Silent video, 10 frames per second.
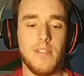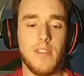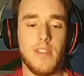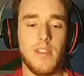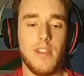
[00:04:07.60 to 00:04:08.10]

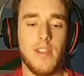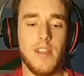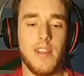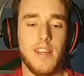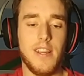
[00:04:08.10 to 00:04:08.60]
A ver. ver aquí
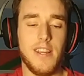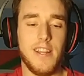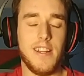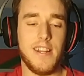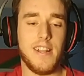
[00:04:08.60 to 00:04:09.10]
el otro,
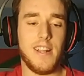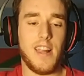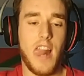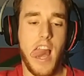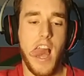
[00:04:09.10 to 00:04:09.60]

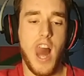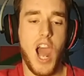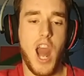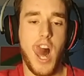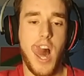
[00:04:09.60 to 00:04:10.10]
porque.
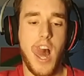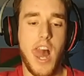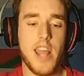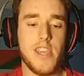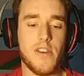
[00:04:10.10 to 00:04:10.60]
Y ah,
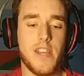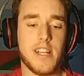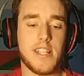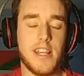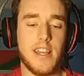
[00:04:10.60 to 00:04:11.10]
yo ya sé.